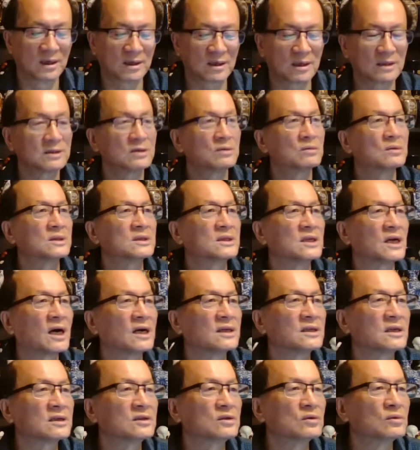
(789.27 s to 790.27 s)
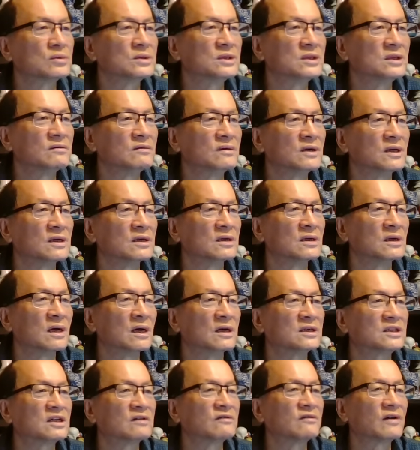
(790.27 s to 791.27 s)
刚才我查一下中纪委、
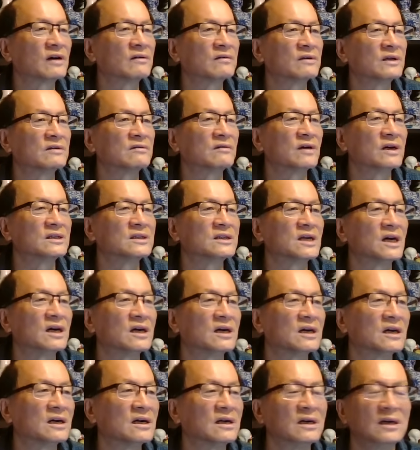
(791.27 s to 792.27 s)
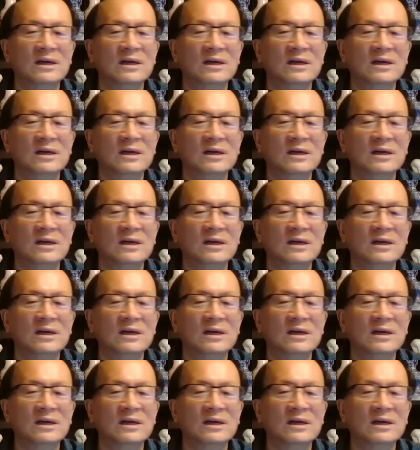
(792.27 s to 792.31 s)
呃，政法委的网站啊，